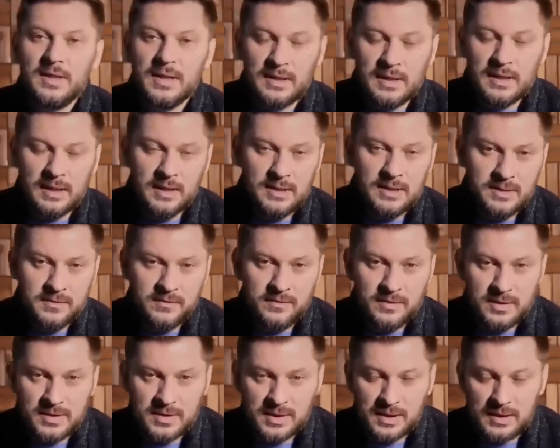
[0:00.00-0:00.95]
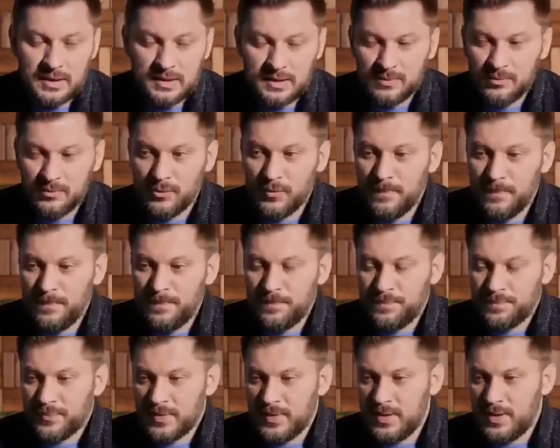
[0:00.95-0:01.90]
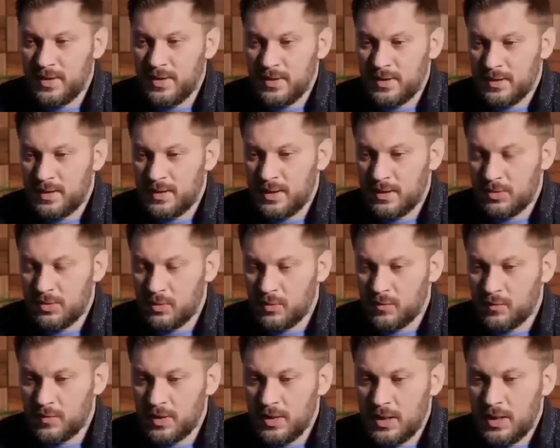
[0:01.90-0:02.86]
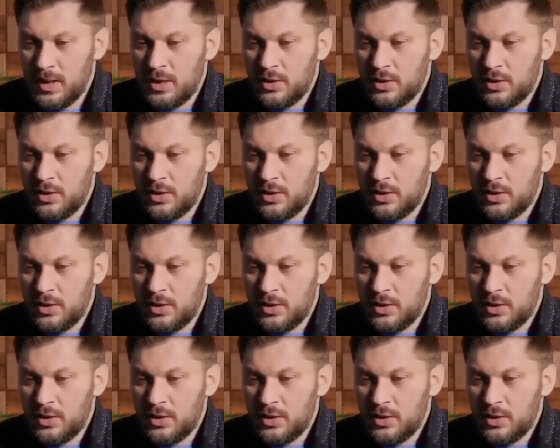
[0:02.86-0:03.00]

как оказывается, к этому не готовы.